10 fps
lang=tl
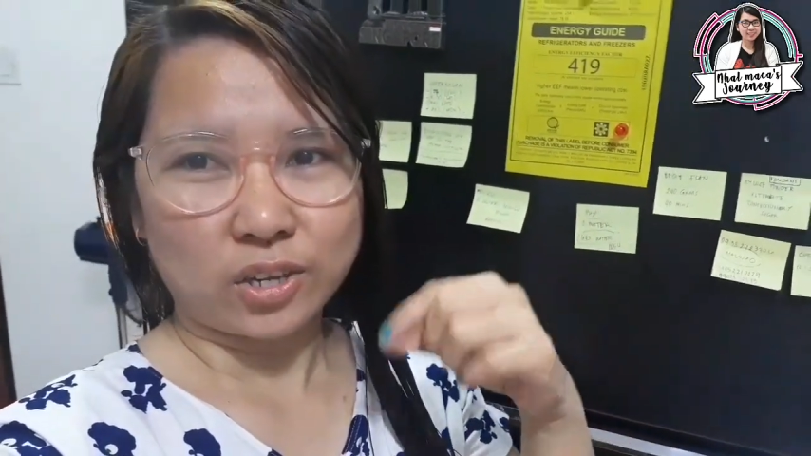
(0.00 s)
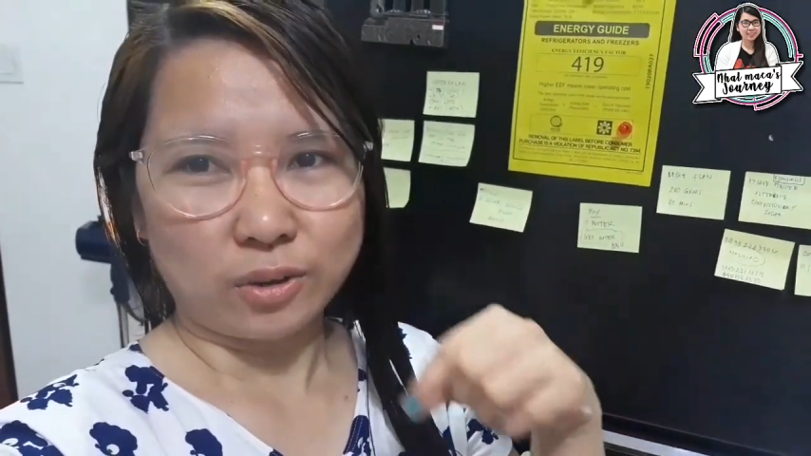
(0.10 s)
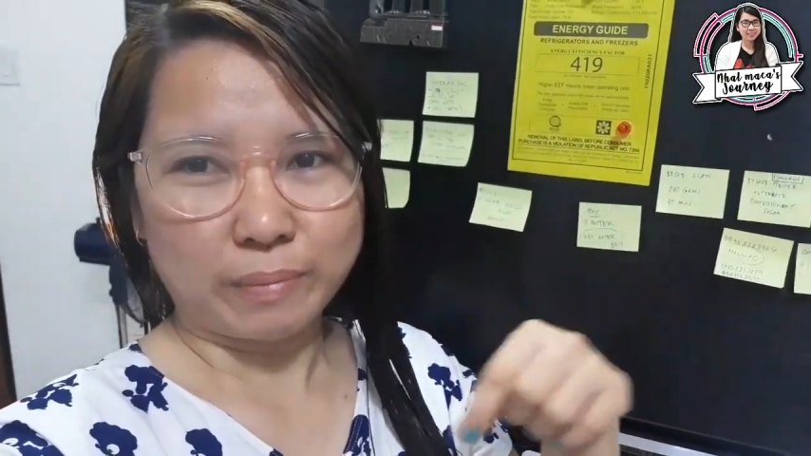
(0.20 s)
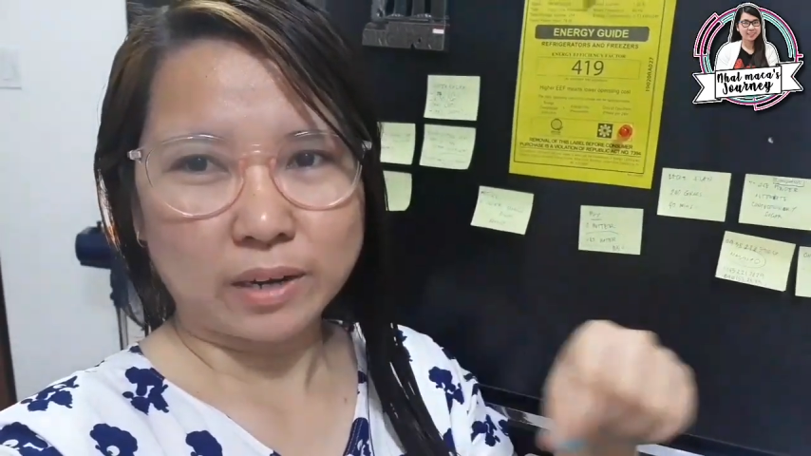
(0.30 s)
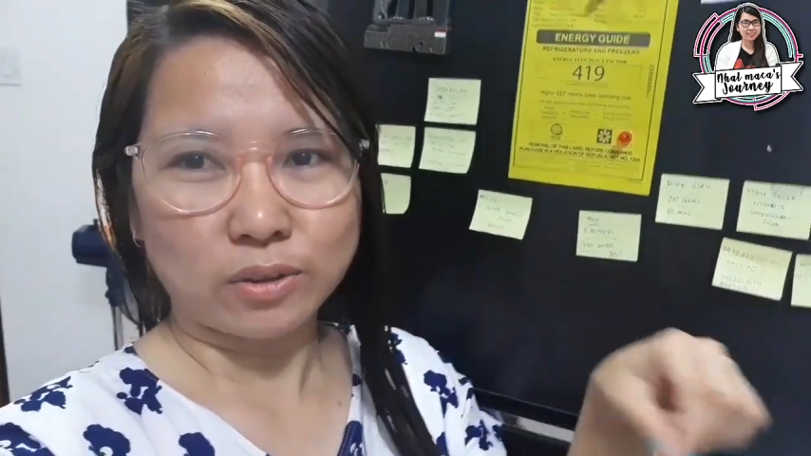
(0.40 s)

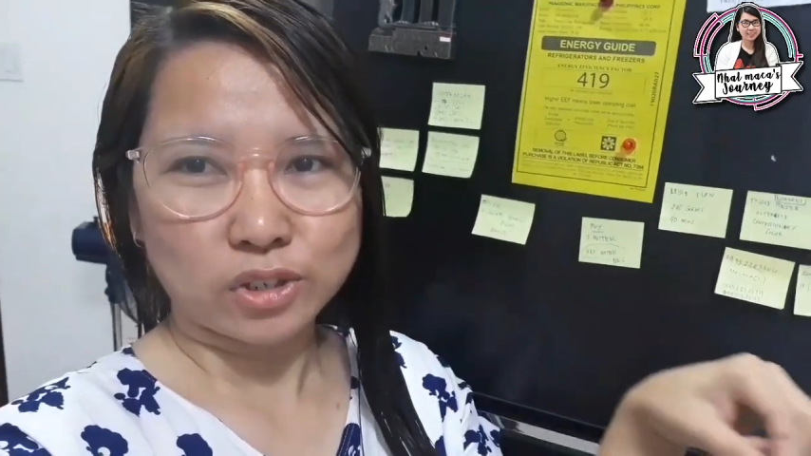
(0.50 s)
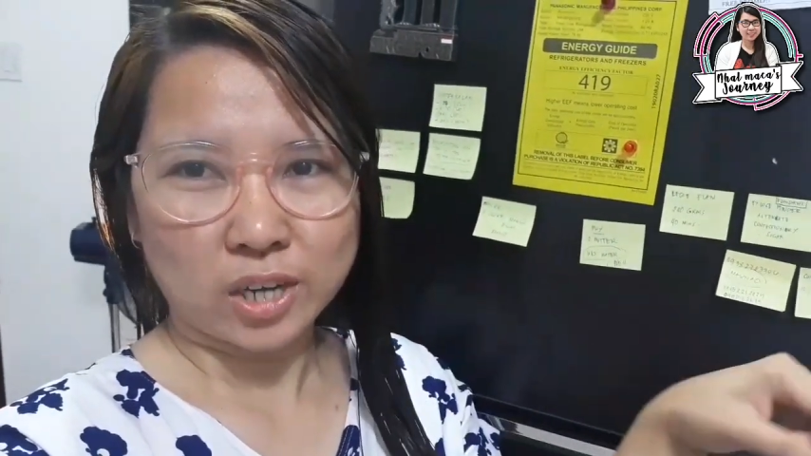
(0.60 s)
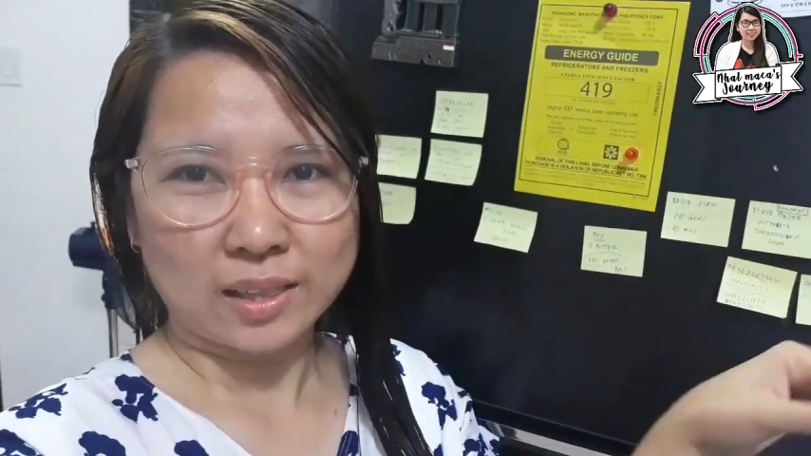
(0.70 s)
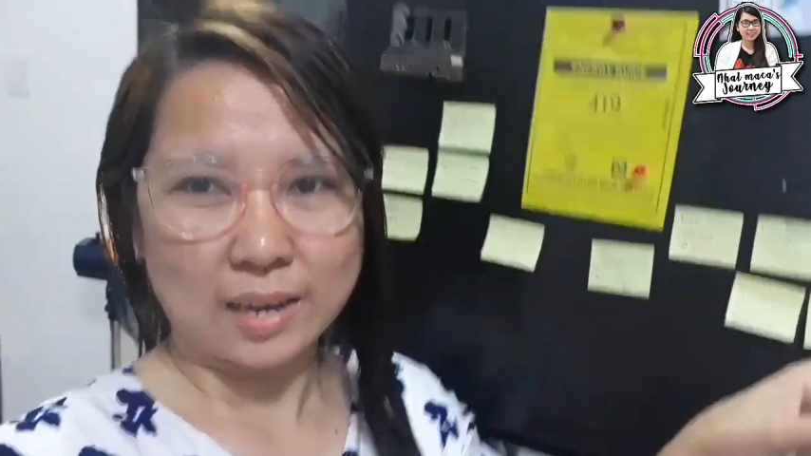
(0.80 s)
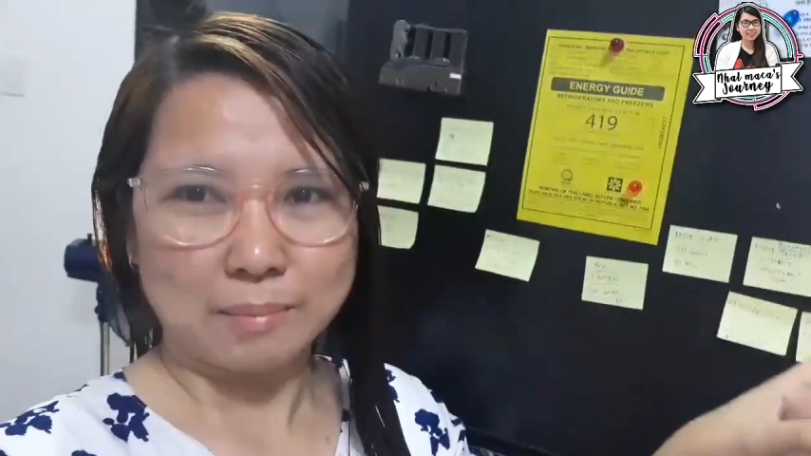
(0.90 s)
ayun, para doon
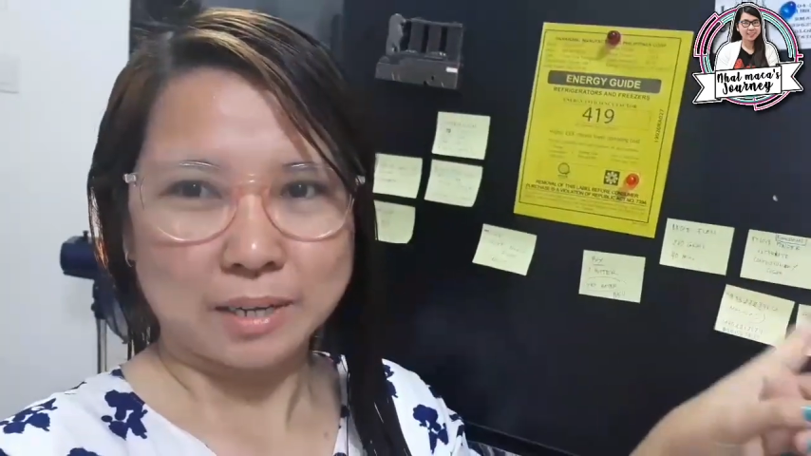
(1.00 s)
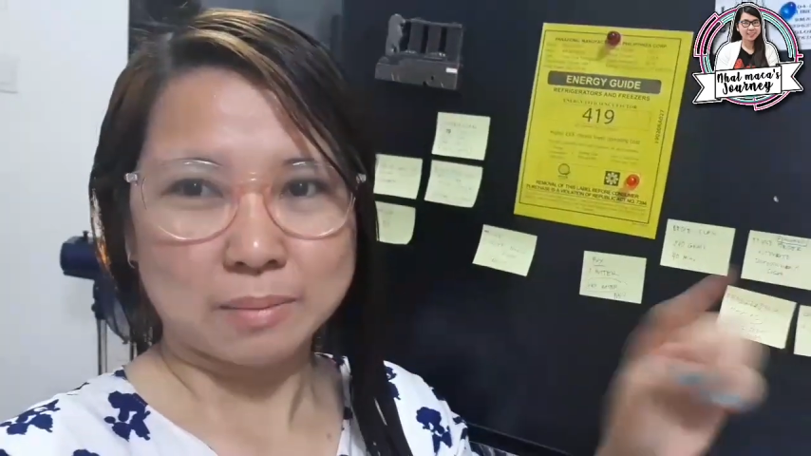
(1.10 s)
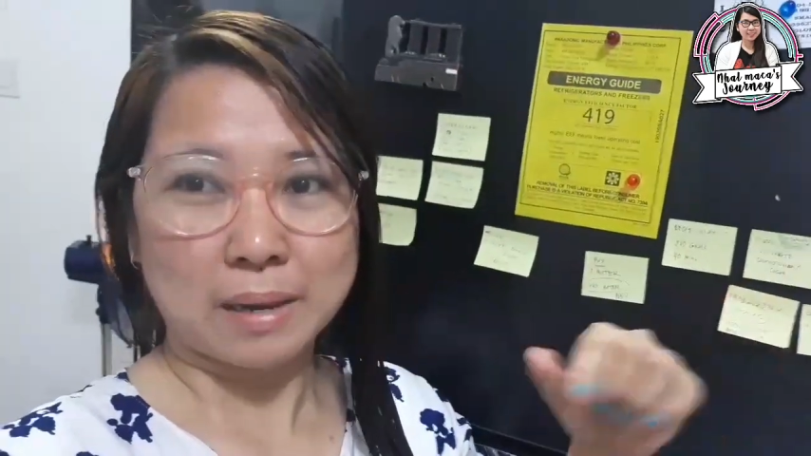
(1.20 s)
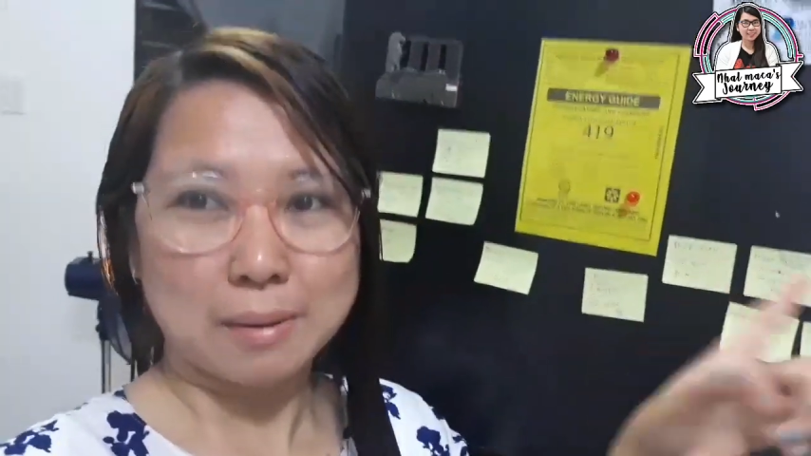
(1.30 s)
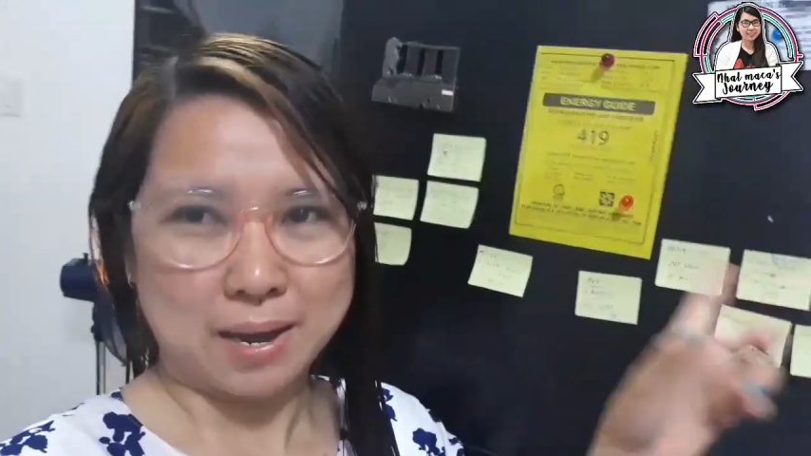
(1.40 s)
siya
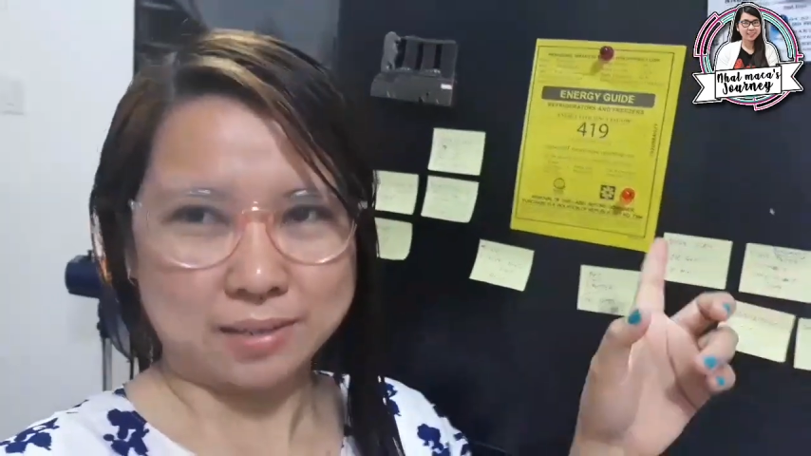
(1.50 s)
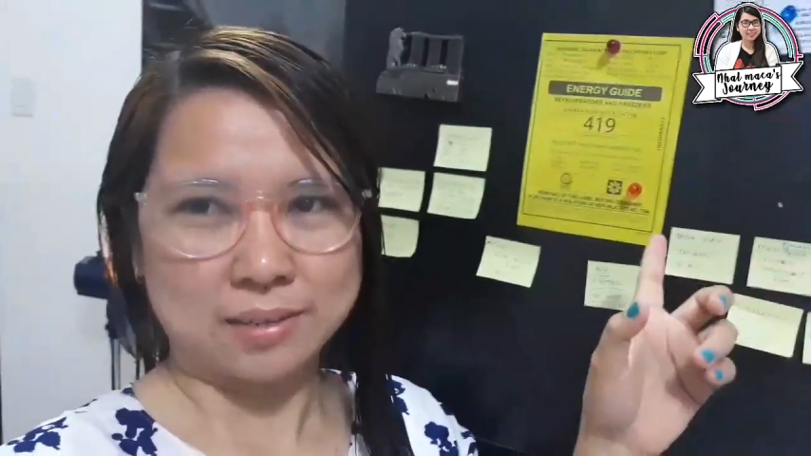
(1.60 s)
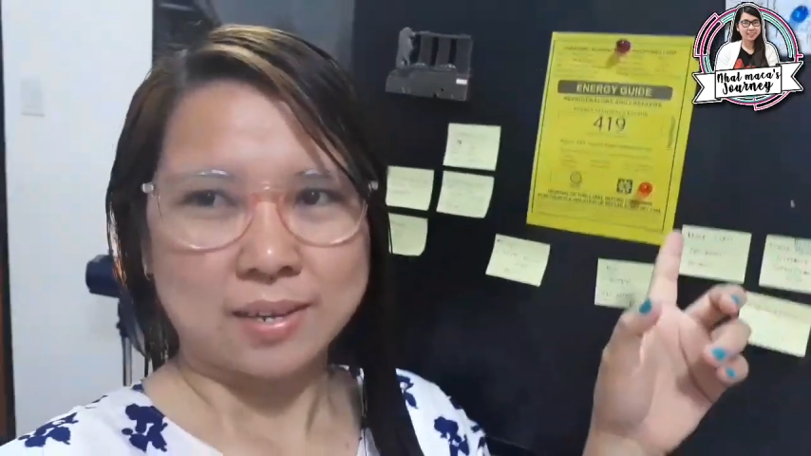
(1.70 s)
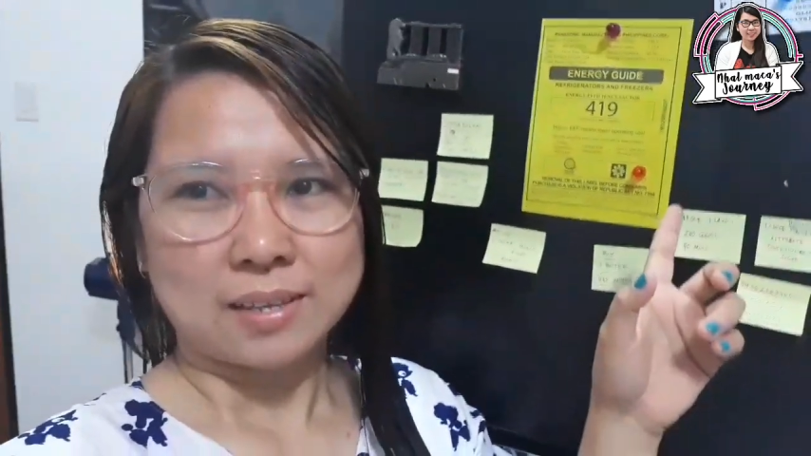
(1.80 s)
lalabas, palabas